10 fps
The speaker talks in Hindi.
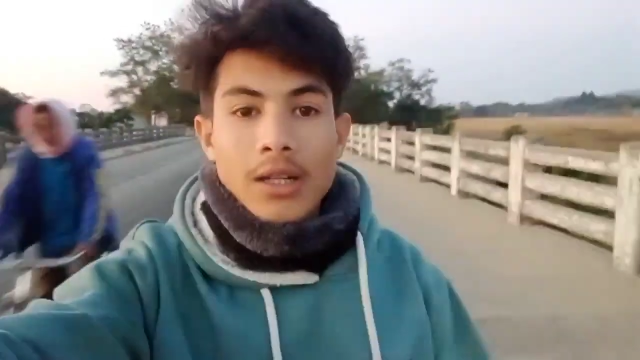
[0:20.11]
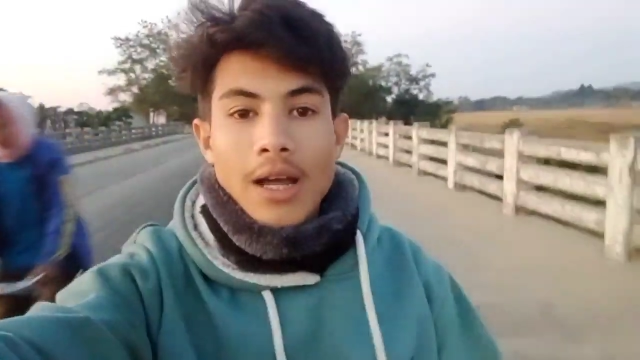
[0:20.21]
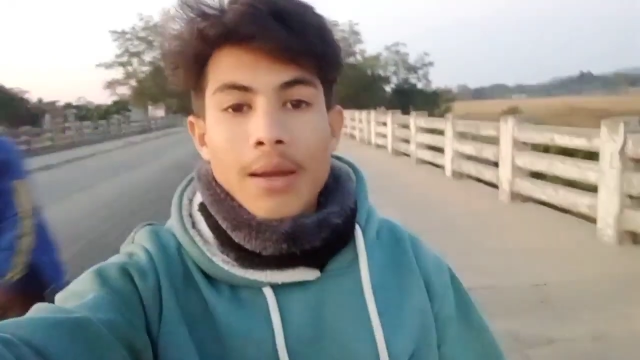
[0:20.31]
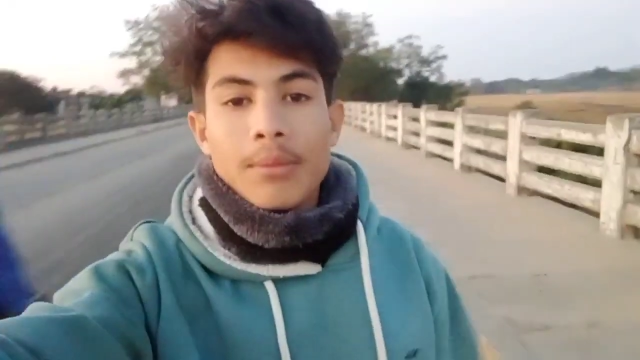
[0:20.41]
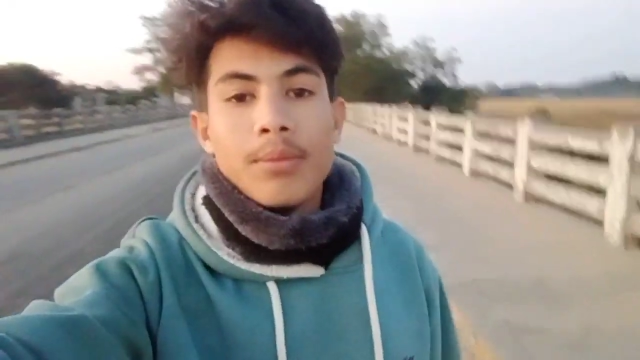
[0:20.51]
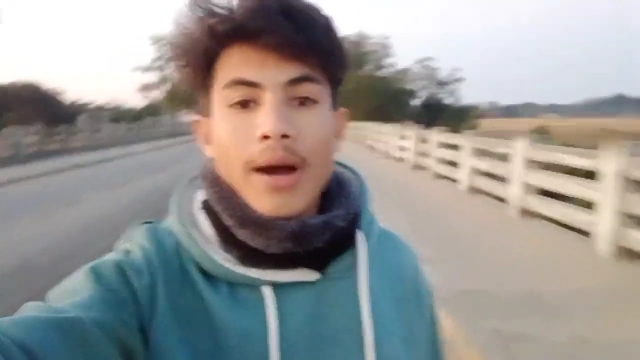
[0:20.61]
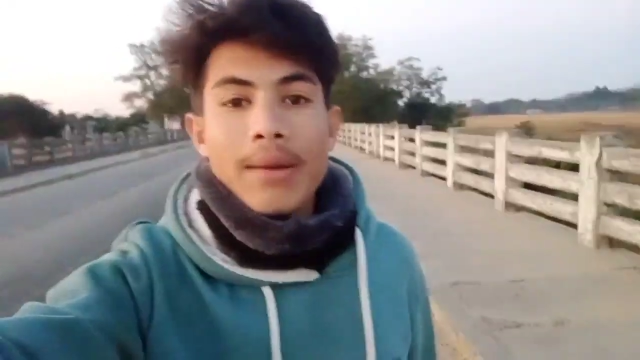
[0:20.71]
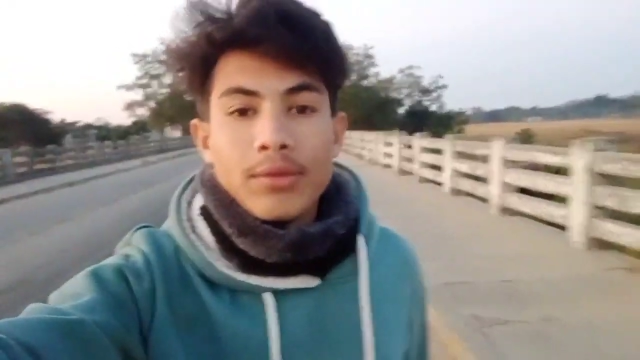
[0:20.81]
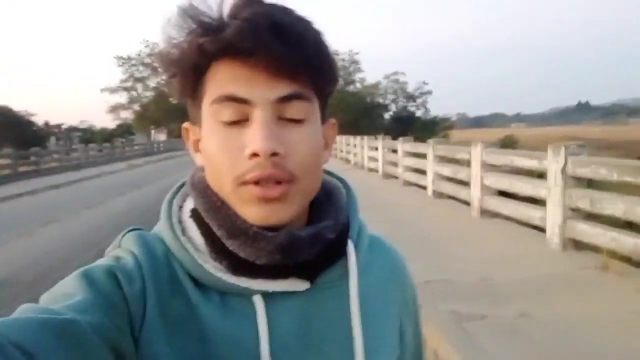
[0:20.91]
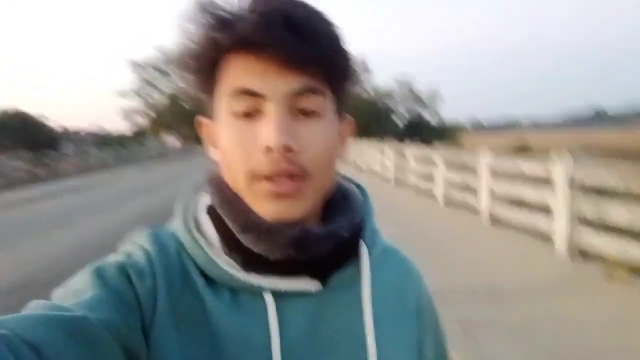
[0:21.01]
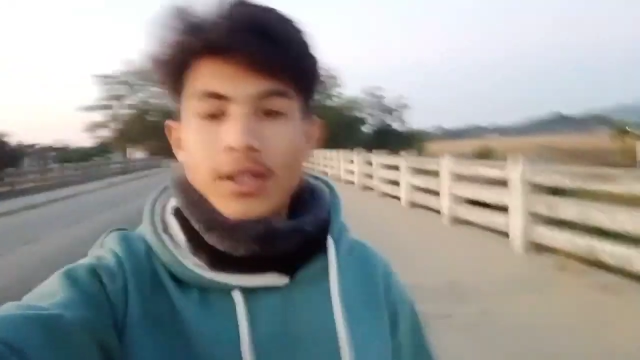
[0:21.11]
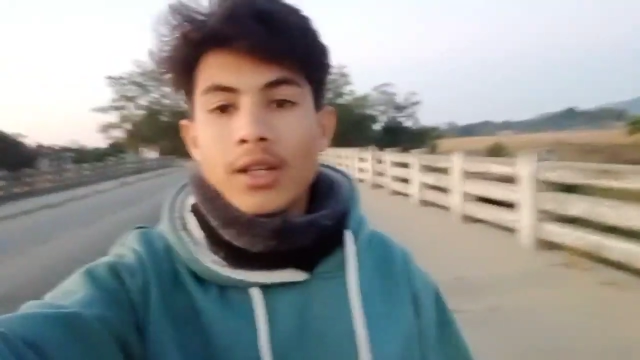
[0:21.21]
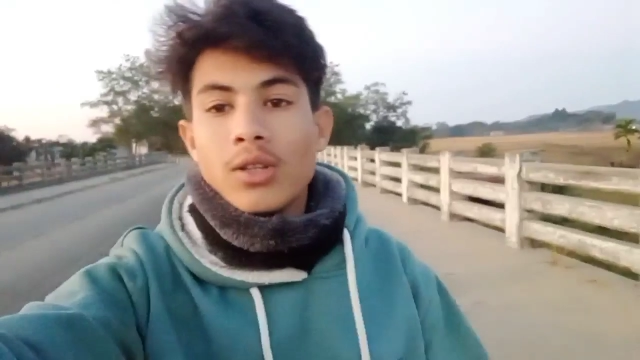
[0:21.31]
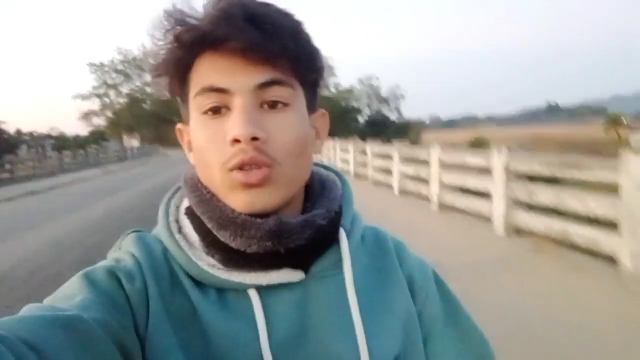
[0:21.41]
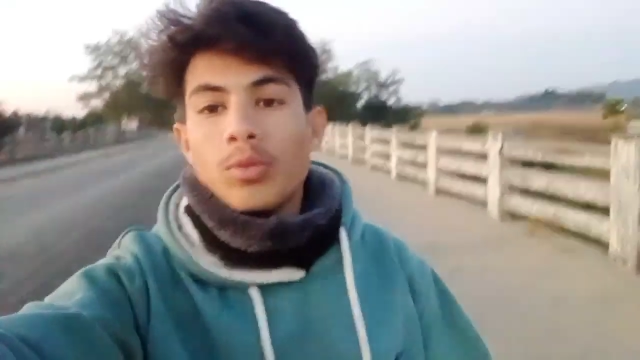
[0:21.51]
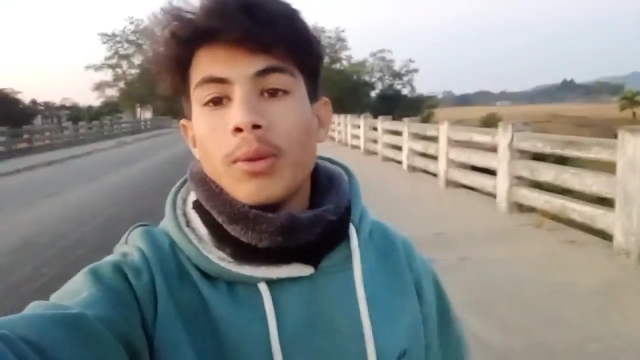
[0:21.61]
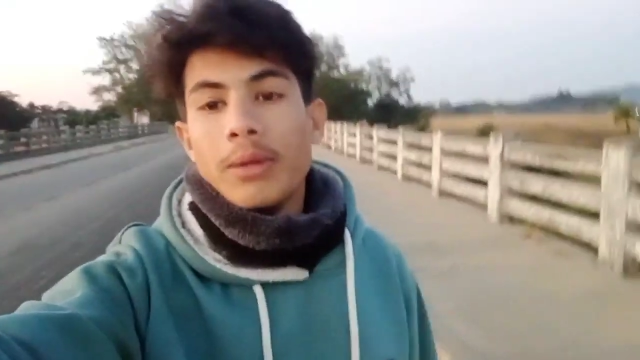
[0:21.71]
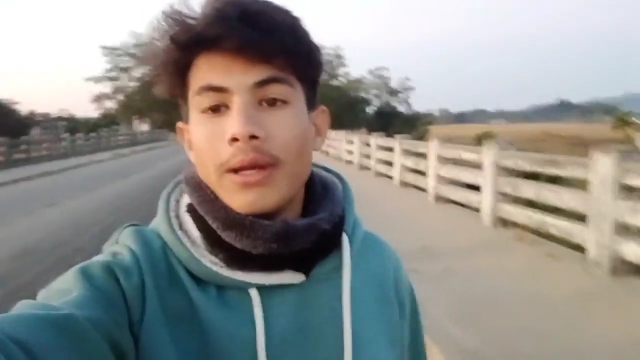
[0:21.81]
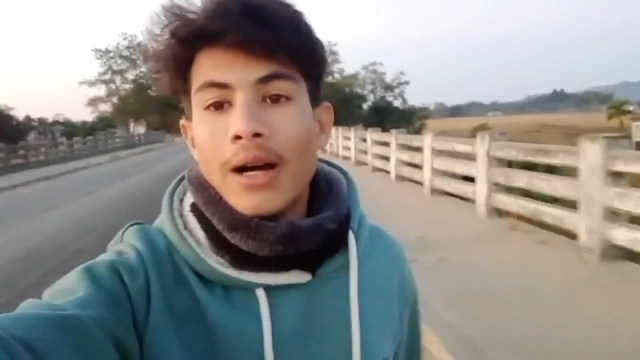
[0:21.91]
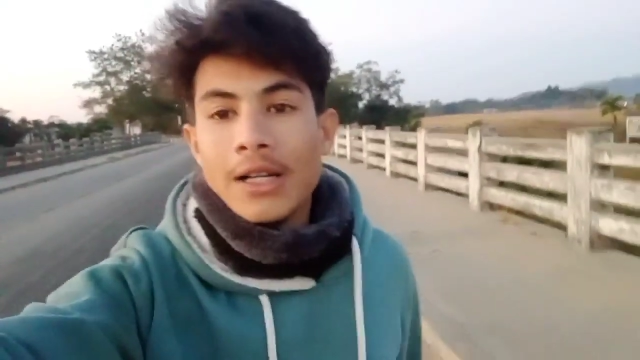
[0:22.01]
टाइम 5:30 तो मैं
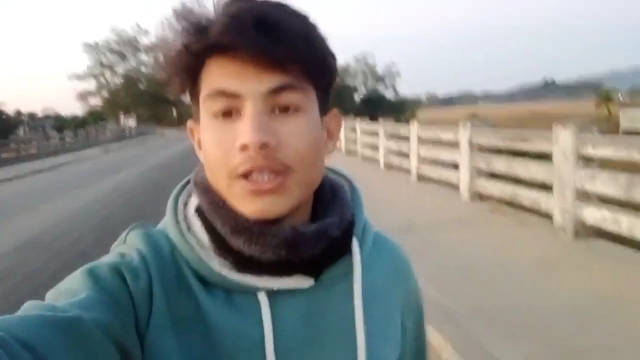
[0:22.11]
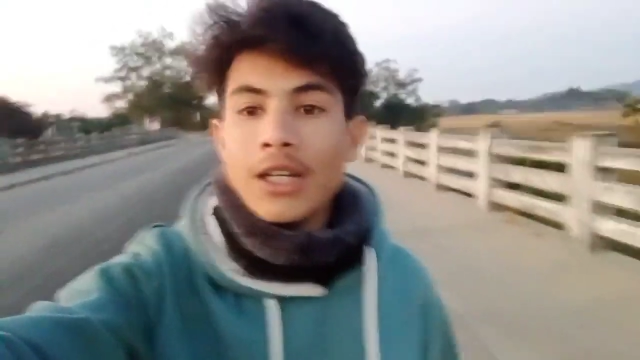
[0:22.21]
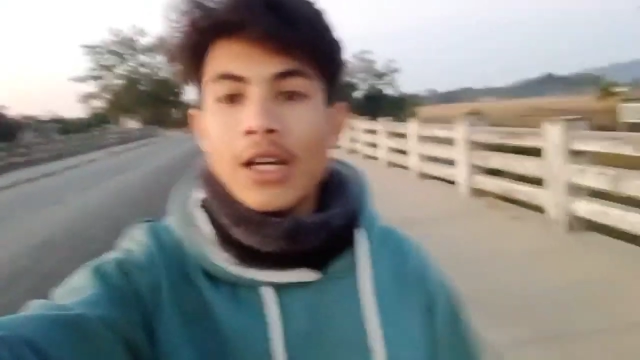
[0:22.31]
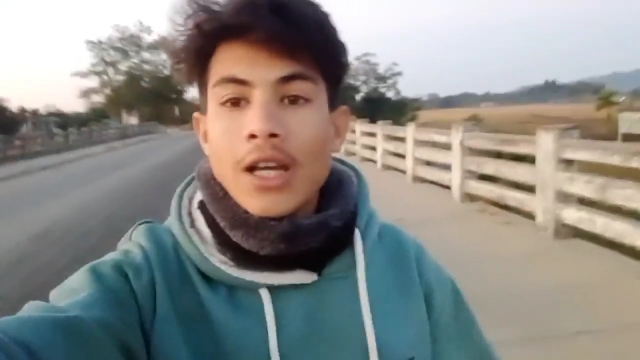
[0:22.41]
फिर आज